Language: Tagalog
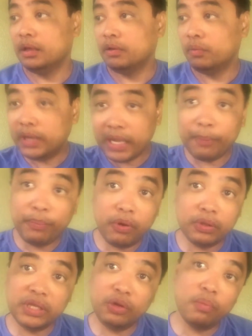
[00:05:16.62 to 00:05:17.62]
Wala
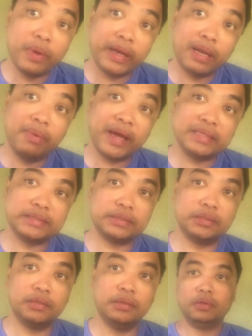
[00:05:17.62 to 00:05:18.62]
po, hindi
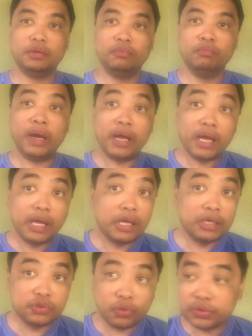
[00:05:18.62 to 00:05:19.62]
lumalabas.
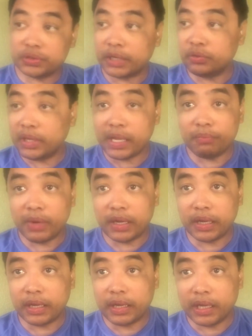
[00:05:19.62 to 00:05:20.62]
Mga sos, ano lang,
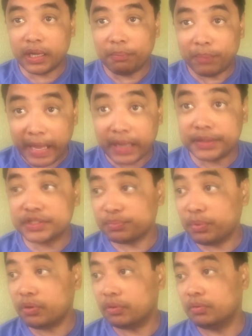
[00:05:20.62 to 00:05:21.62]
mga vloggers
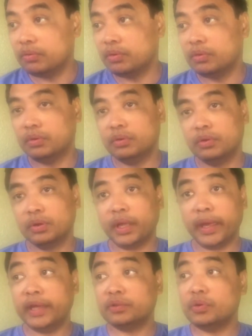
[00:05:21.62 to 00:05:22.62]
po.
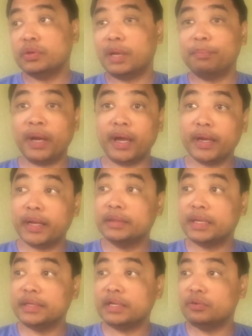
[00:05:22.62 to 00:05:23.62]
Kaya ito,
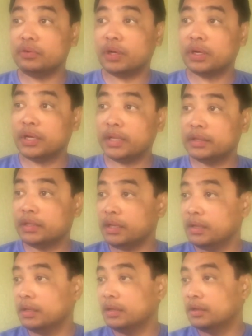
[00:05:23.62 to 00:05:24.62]
napakaganda niya, no? Ang ganda.
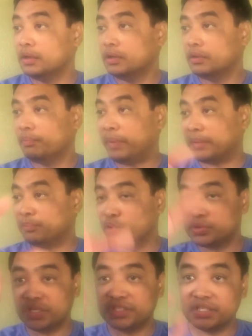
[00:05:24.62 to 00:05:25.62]
5 to
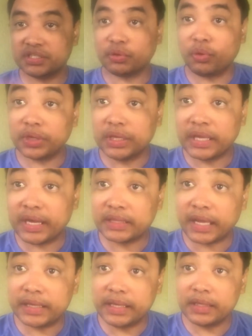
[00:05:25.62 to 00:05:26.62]
6 story
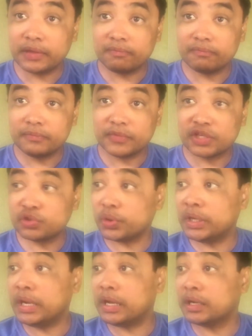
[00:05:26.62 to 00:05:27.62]
yata yan. So,
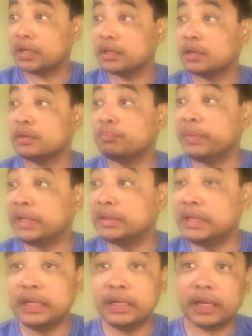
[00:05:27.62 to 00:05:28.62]
ilang
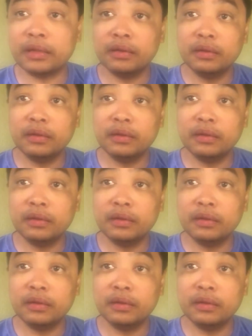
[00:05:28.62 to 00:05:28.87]
building yan.